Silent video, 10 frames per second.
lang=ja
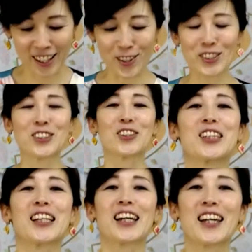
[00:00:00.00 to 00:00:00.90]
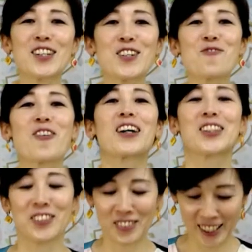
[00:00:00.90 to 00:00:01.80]
ご視ただける番
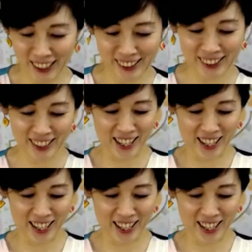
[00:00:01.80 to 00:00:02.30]
組です。